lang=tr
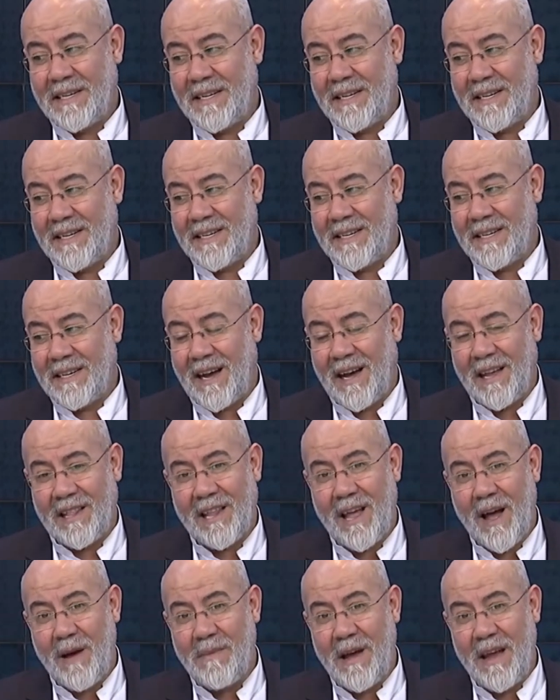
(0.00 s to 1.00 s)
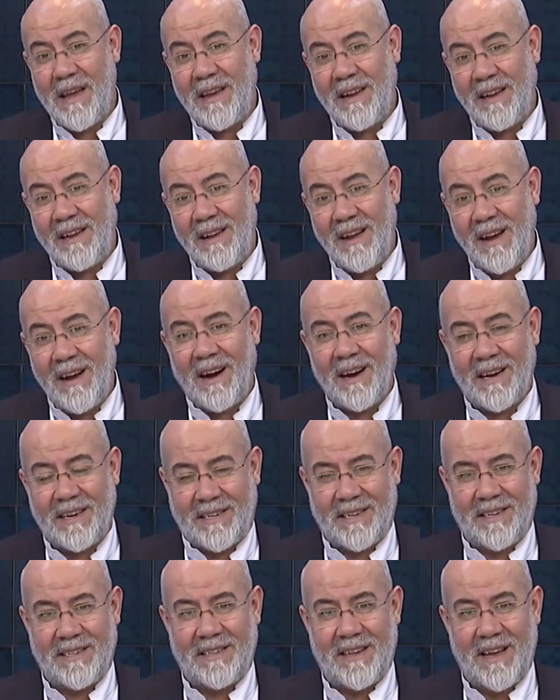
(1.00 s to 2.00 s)
e, Allame Hilli
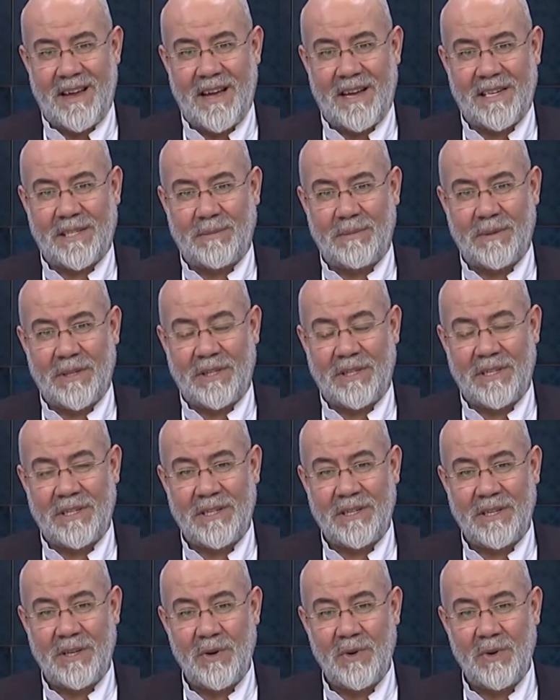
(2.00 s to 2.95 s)
hakkında yazmış.